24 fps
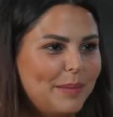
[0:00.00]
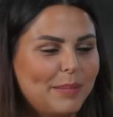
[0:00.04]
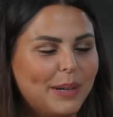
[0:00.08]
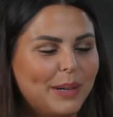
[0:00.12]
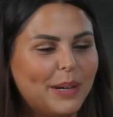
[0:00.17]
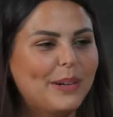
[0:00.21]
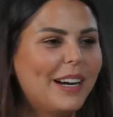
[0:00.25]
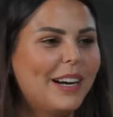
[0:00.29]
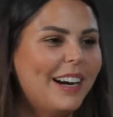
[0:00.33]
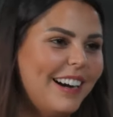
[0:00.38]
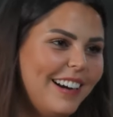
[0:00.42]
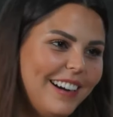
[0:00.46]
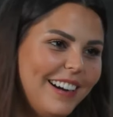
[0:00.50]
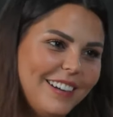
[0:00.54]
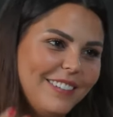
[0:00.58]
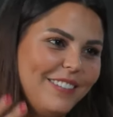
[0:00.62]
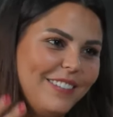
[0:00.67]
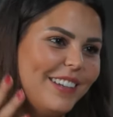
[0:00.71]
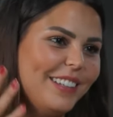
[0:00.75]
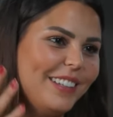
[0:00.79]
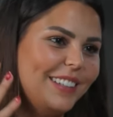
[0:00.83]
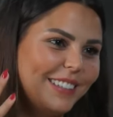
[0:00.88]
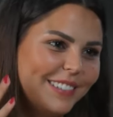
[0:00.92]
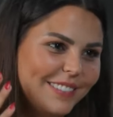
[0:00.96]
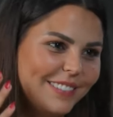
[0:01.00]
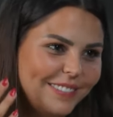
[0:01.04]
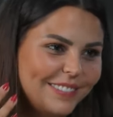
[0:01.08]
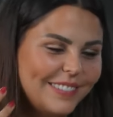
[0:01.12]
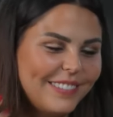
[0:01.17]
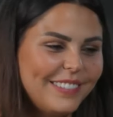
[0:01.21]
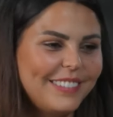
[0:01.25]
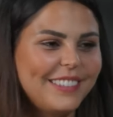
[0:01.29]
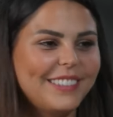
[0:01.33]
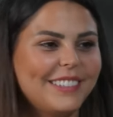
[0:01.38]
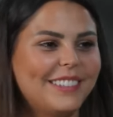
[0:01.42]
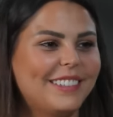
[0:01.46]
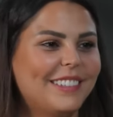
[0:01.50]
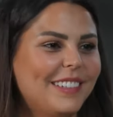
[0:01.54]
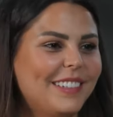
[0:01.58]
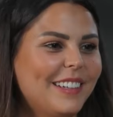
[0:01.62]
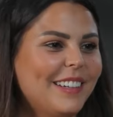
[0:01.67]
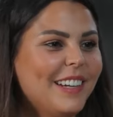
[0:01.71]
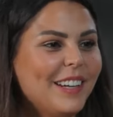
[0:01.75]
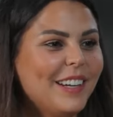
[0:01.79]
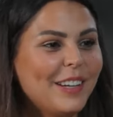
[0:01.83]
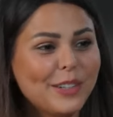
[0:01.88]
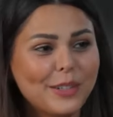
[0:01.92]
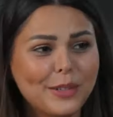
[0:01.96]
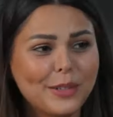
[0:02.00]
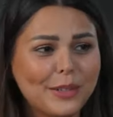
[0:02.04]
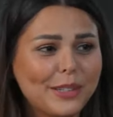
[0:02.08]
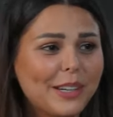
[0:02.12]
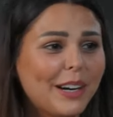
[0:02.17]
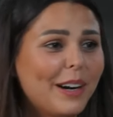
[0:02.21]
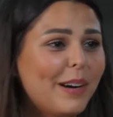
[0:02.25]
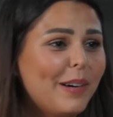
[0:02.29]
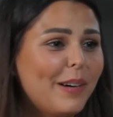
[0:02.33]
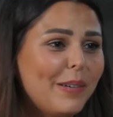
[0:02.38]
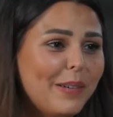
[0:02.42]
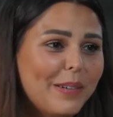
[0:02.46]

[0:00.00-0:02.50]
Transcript: dann braune Haare fand ich gut, äh, schöne